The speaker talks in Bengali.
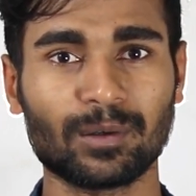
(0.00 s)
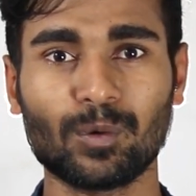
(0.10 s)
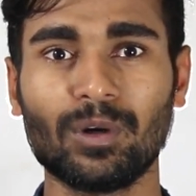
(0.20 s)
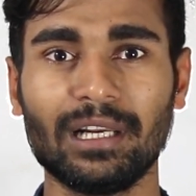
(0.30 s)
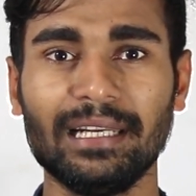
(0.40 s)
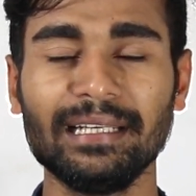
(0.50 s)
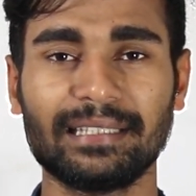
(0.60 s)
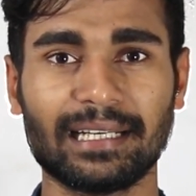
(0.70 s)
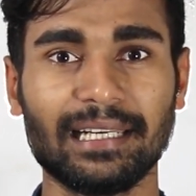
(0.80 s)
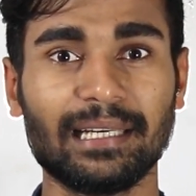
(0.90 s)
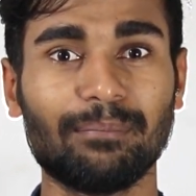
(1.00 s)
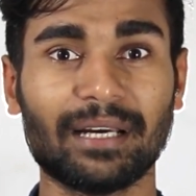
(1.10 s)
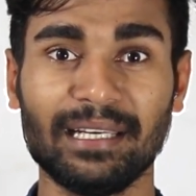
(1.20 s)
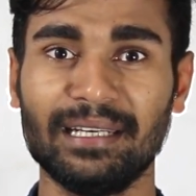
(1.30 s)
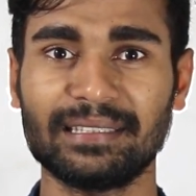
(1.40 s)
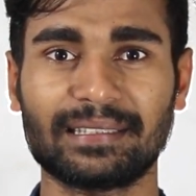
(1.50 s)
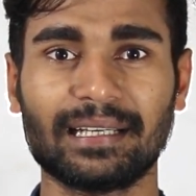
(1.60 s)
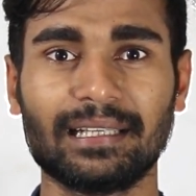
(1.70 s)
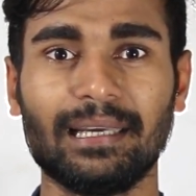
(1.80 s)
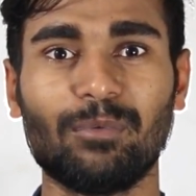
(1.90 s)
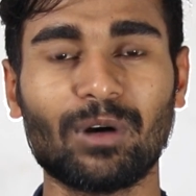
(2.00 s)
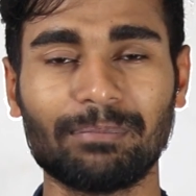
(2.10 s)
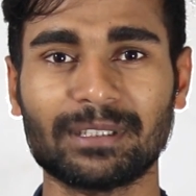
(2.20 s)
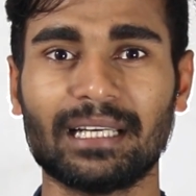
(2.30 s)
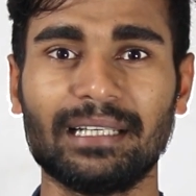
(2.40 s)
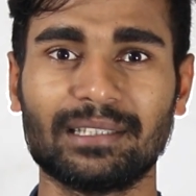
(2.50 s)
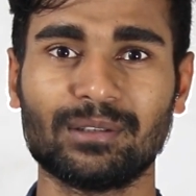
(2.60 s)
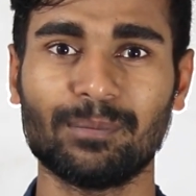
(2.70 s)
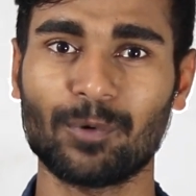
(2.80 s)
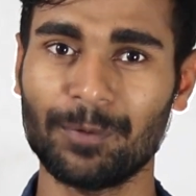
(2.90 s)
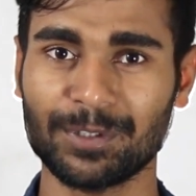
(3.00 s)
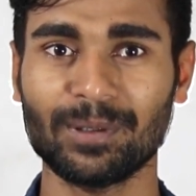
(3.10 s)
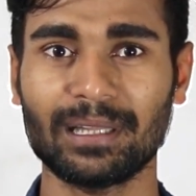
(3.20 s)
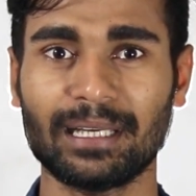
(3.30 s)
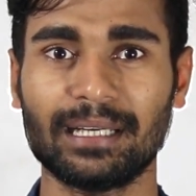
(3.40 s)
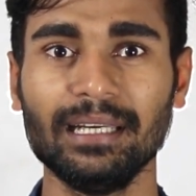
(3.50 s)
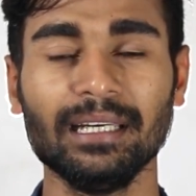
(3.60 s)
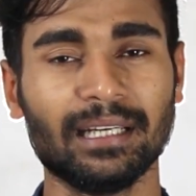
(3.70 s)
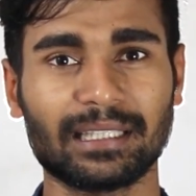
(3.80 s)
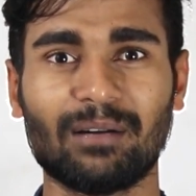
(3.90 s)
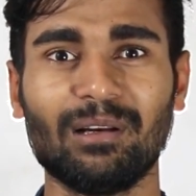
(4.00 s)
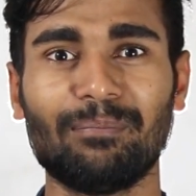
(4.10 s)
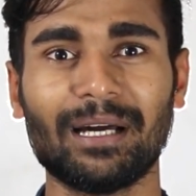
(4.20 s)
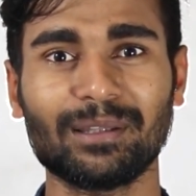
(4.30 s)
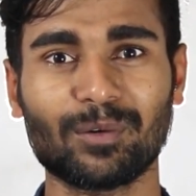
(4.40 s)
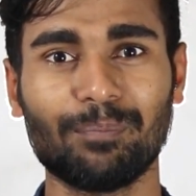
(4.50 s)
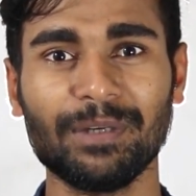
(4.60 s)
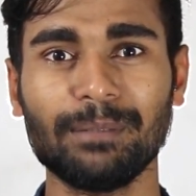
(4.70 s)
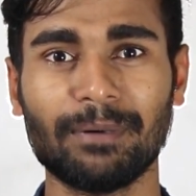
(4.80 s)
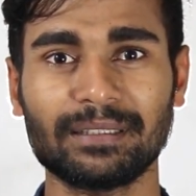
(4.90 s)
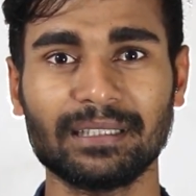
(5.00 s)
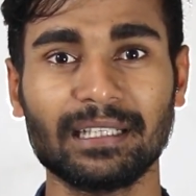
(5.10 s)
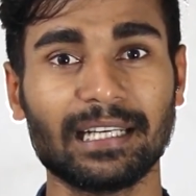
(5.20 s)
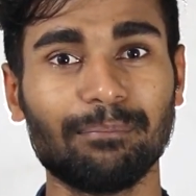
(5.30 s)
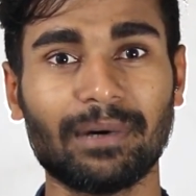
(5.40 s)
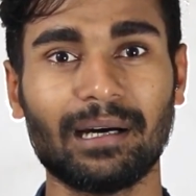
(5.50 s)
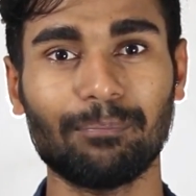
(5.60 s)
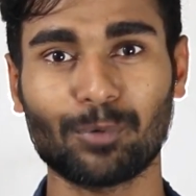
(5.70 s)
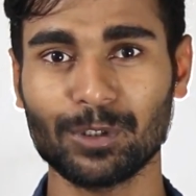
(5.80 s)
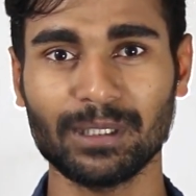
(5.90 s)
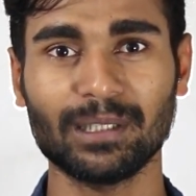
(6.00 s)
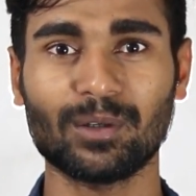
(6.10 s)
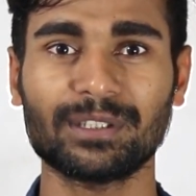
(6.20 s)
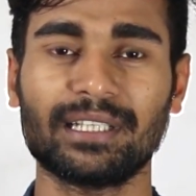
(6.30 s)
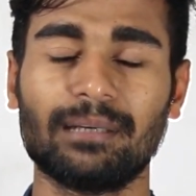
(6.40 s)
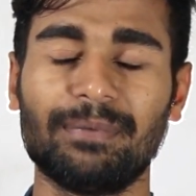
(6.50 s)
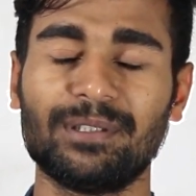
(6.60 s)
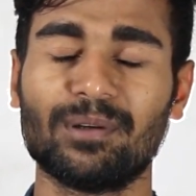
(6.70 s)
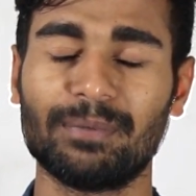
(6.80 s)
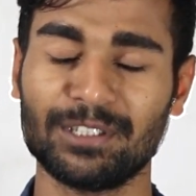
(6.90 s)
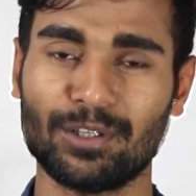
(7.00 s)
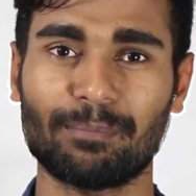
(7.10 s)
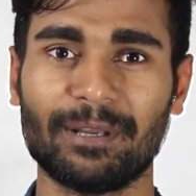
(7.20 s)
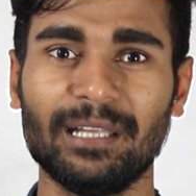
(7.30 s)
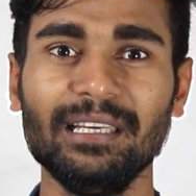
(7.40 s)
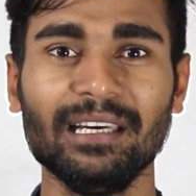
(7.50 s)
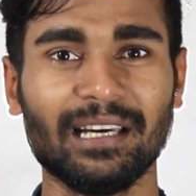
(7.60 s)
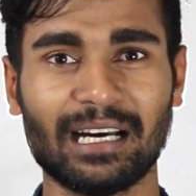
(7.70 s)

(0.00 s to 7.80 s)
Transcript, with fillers: গুগলে লিঙ্ক থাকলে কিংবা ইন্ডেক্স থাকলে এবং আপনার সাইটটা যদি প্রফেশনাল থাকে তাহলে মাত্র বিশ পার্সেন্ট কিংবা প্রতিদিন দশ থেকে বিশ জন ভিজিটর পেলেই